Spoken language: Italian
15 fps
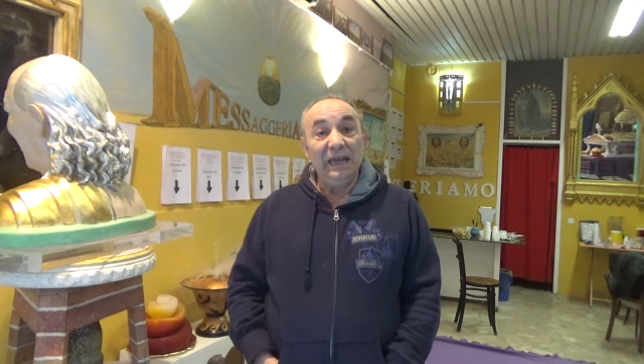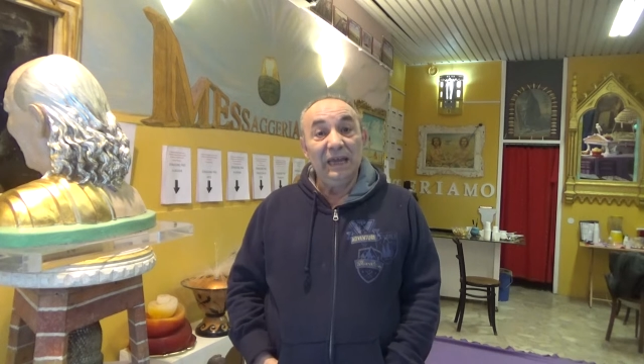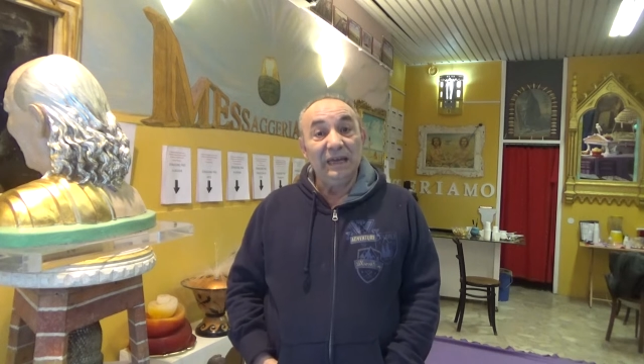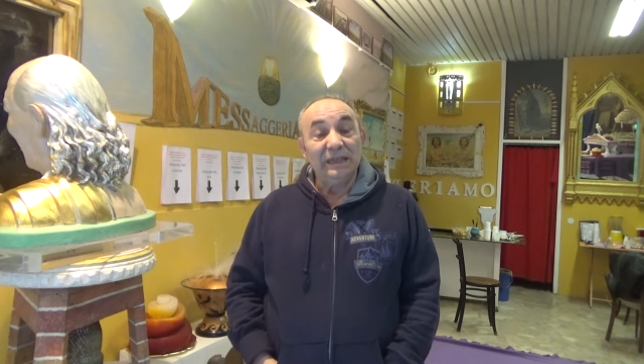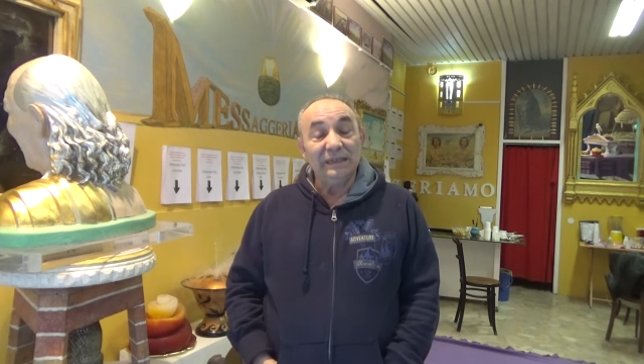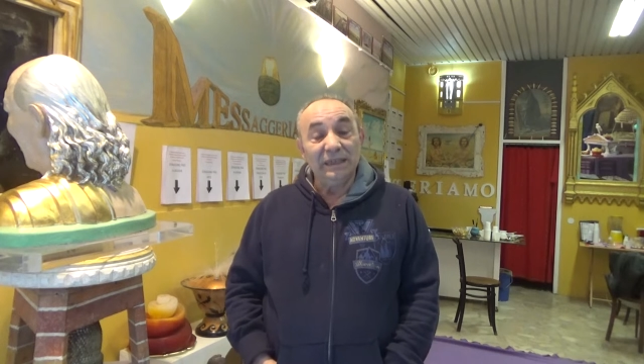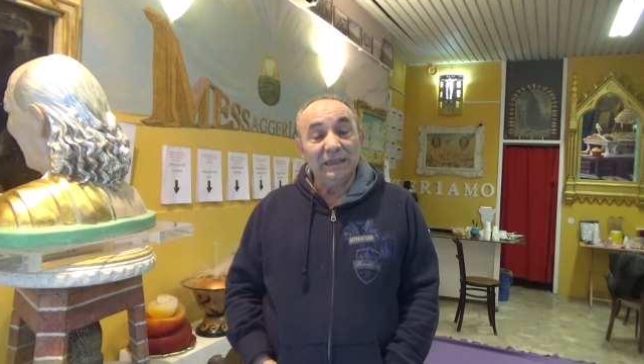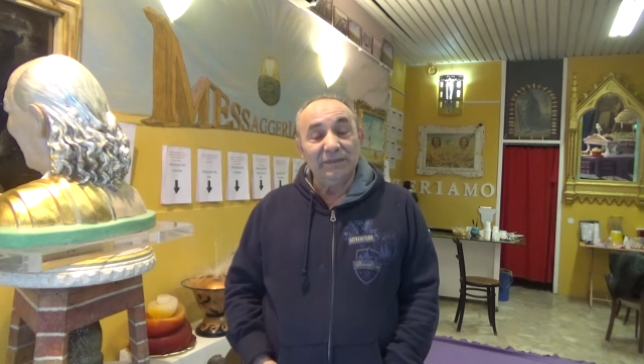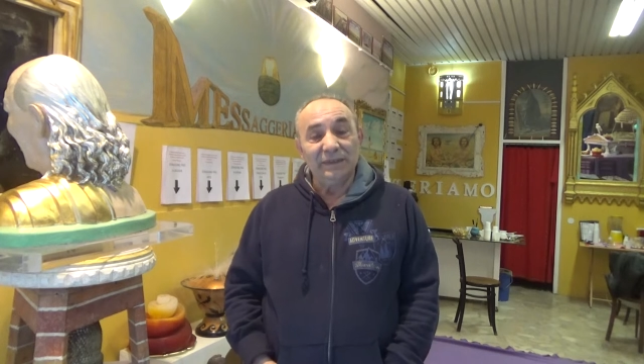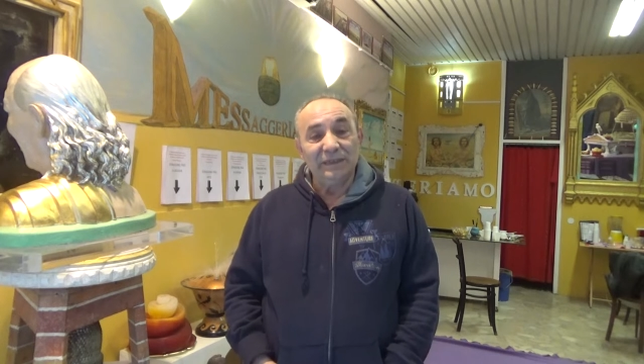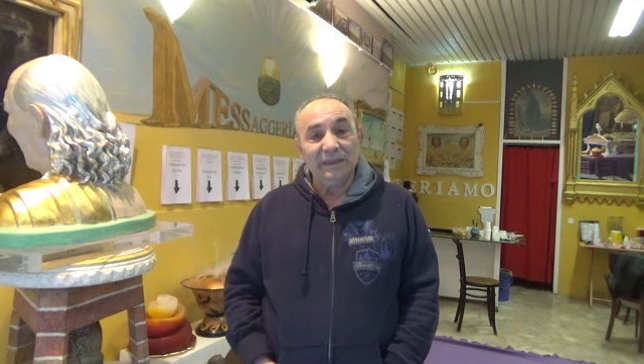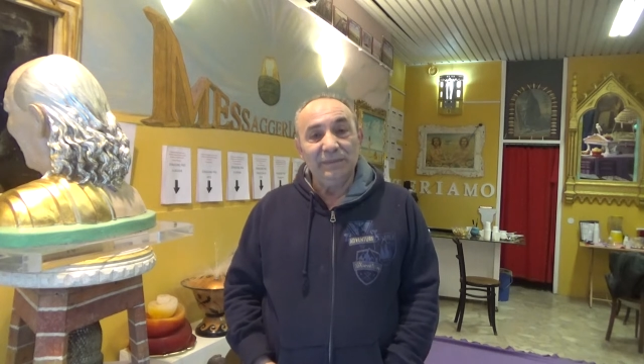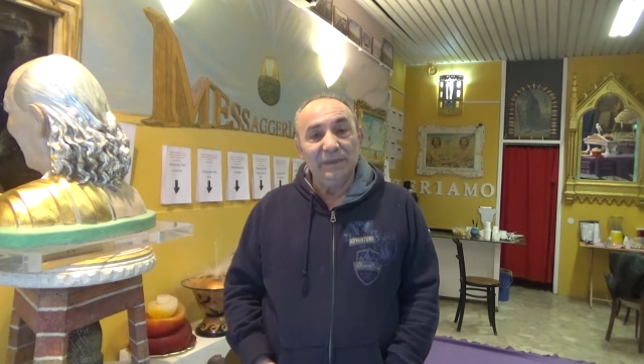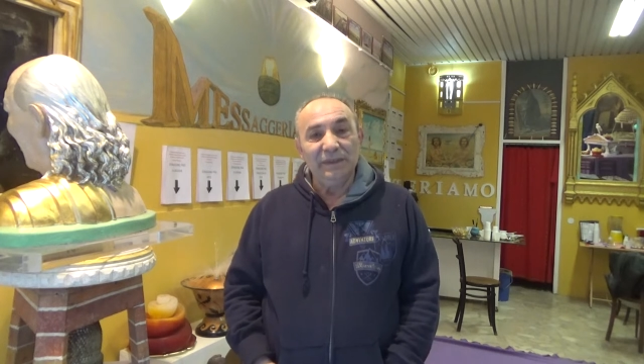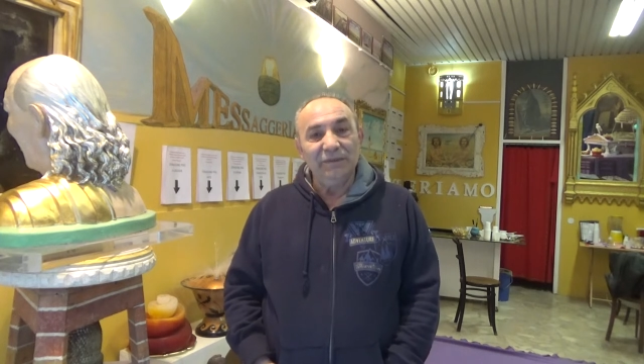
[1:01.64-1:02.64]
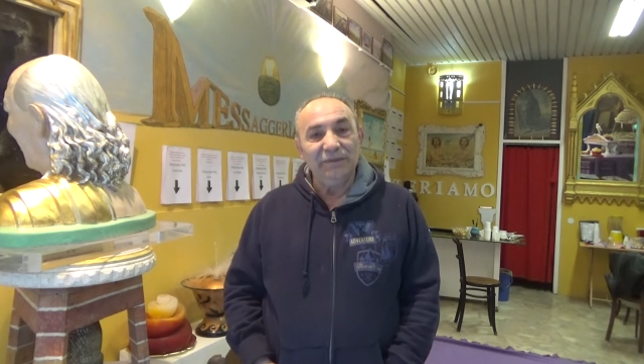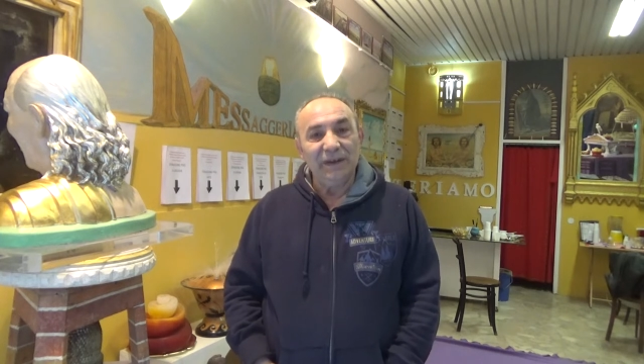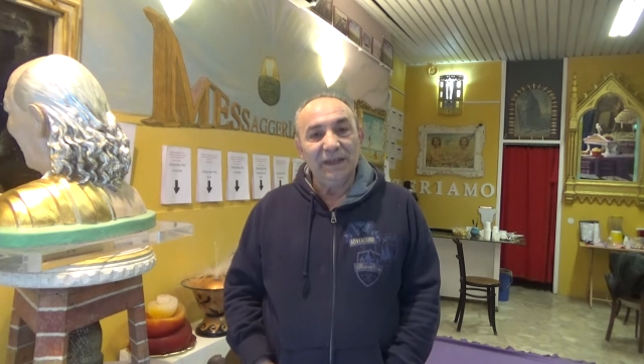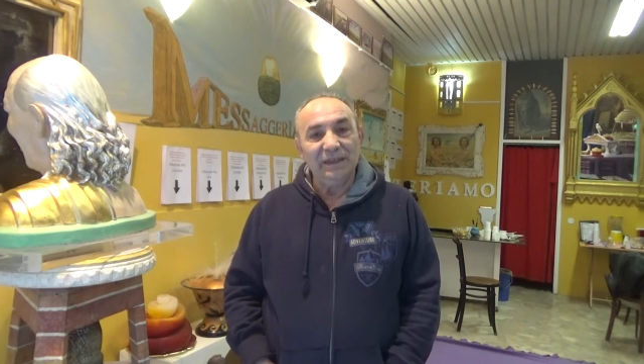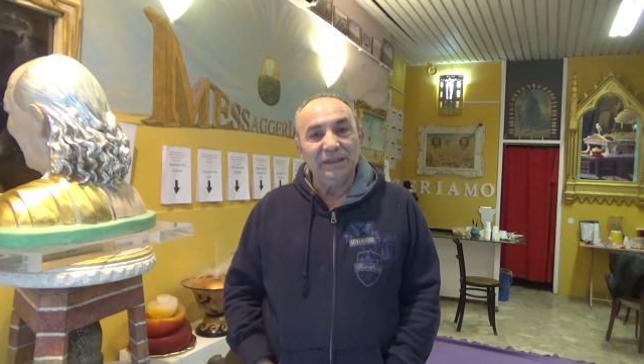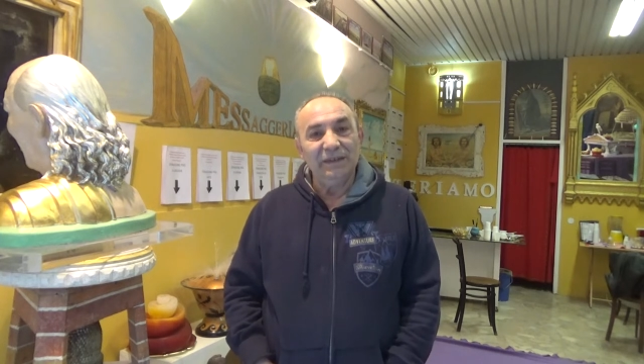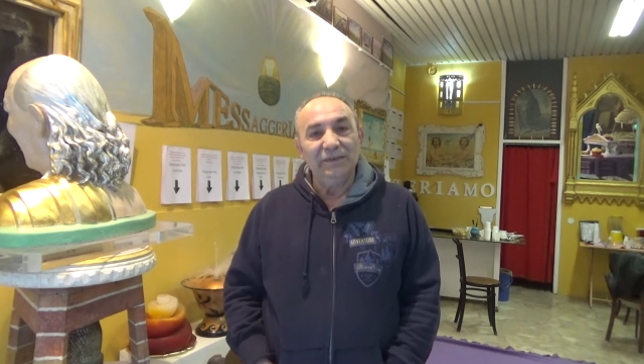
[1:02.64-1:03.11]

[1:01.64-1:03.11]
e la gente va sempre di fretta